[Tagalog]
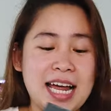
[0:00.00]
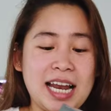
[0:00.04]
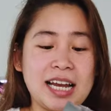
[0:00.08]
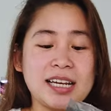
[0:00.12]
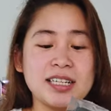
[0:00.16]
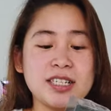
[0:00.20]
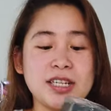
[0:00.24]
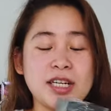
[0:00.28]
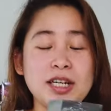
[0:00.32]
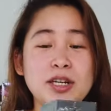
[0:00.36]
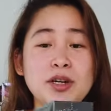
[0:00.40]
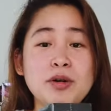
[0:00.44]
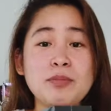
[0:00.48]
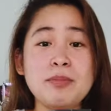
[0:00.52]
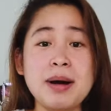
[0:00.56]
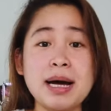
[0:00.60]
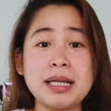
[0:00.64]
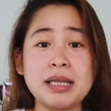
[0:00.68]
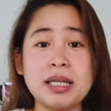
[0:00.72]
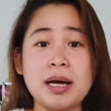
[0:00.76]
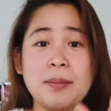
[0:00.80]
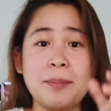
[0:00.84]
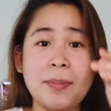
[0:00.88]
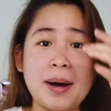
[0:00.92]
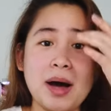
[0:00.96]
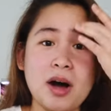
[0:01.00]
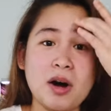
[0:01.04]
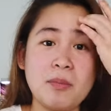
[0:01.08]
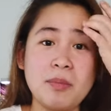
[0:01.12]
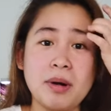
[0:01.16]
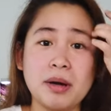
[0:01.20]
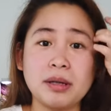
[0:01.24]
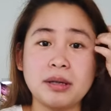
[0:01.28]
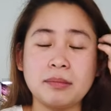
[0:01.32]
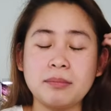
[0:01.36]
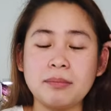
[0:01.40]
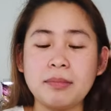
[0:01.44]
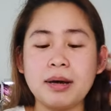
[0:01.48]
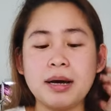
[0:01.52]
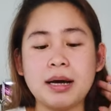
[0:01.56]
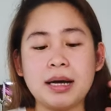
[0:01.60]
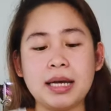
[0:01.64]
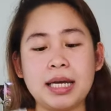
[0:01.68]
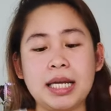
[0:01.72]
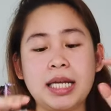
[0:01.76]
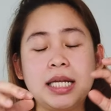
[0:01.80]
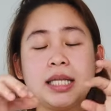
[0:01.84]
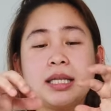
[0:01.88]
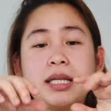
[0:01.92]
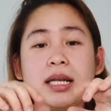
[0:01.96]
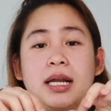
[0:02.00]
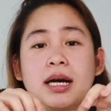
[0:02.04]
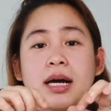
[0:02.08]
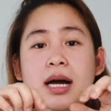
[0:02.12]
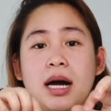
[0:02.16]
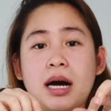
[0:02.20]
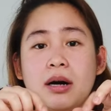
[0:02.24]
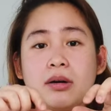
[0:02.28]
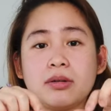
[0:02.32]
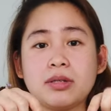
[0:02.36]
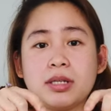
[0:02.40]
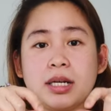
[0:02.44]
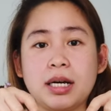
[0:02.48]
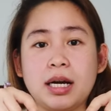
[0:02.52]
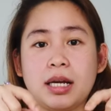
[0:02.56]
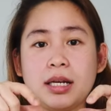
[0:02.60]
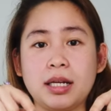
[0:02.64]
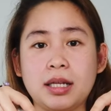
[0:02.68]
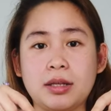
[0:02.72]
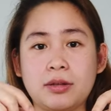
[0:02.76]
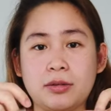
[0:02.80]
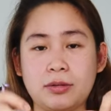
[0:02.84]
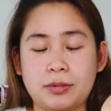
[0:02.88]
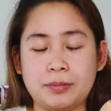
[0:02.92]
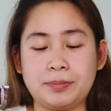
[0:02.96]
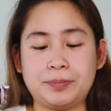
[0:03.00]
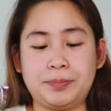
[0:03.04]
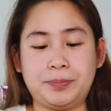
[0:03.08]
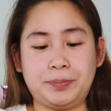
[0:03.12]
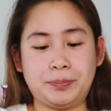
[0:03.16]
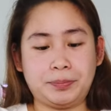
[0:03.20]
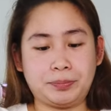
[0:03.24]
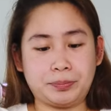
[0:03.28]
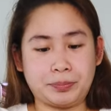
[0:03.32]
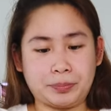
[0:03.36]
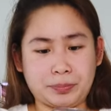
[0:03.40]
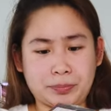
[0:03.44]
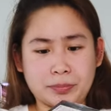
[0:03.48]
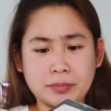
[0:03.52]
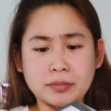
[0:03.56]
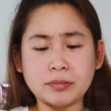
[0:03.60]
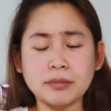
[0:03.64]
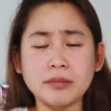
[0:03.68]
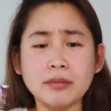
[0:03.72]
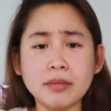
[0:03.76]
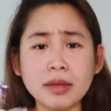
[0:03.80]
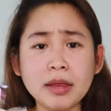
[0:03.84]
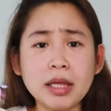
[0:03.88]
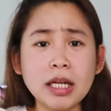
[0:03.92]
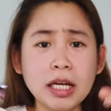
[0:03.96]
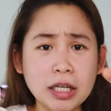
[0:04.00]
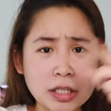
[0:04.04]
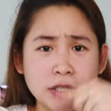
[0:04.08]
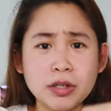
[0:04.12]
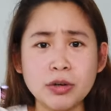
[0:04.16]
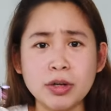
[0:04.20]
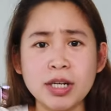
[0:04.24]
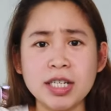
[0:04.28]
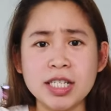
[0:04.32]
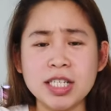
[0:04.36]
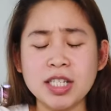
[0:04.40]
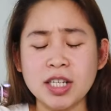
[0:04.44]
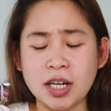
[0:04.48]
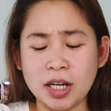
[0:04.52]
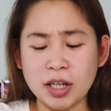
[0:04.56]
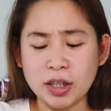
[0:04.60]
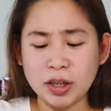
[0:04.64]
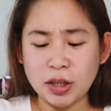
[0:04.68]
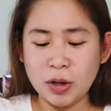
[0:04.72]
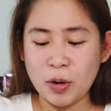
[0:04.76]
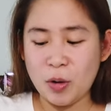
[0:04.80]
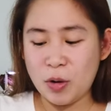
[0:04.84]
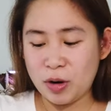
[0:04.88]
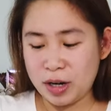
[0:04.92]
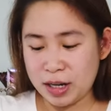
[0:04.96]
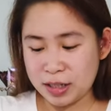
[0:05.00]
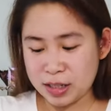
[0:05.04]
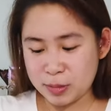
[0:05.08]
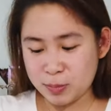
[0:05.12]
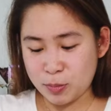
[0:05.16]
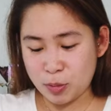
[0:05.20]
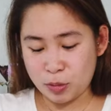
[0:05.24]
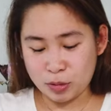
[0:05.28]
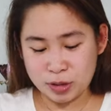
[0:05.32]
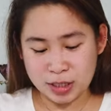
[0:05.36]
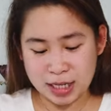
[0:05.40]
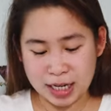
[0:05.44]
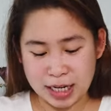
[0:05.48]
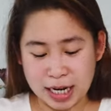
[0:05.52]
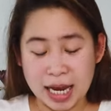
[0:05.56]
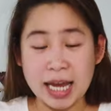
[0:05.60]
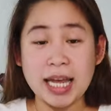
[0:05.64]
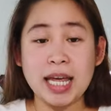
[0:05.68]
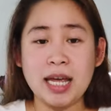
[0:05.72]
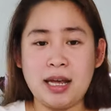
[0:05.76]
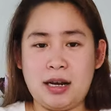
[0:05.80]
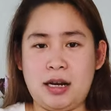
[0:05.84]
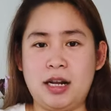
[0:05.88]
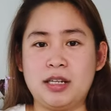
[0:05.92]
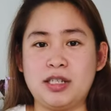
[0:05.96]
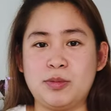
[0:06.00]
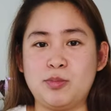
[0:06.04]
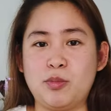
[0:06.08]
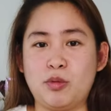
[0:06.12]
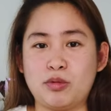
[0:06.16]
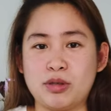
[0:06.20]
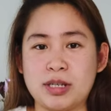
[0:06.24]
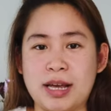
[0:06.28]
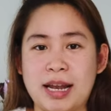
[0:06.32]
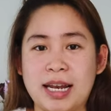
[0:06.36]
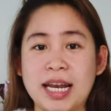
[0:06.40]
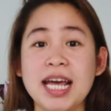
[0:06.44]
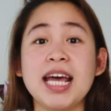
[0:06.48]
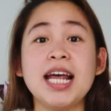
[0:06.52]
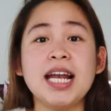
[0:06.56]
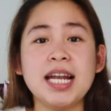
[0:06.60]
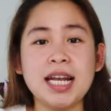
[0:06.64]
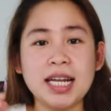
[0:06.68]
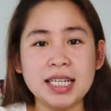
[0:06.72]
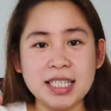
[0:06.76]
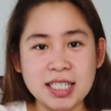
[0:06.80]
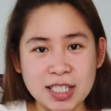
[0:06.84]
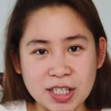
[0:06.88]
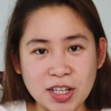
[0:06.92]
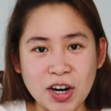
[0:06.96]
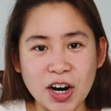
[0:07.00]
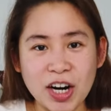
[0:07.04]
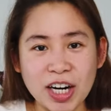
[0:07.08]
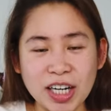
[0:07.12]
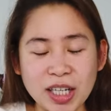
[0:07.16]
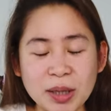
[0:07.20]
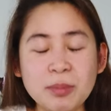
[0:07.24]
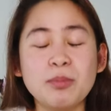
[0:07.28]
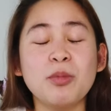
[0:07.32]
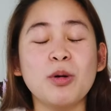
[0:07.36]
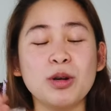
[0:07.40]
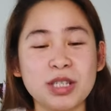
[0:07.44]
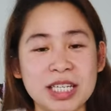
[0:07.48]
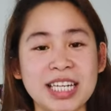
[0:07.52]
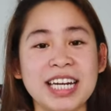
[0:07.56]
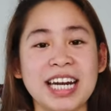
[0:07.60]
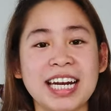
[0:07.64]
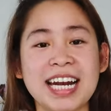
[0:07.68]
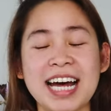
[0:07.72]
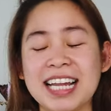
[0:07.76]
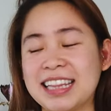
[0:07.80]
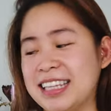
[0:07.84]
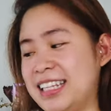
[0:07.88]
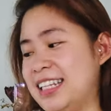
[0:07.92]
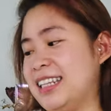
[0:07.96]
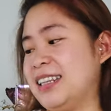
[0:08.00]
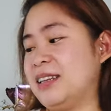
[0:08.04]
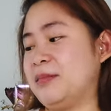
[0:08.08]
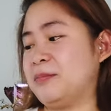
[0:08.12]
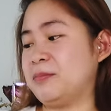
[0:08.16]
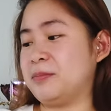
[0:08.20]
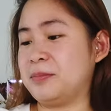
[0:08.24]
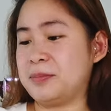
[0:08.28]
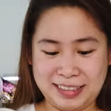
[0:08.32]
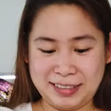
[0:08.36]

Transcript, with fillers: Actually, nung bata pa ako, ma- mahilig talaga ako sa ganito. So, let's start. Let's buksan. Ay, let's buksan. Let's start. Buksan na natin.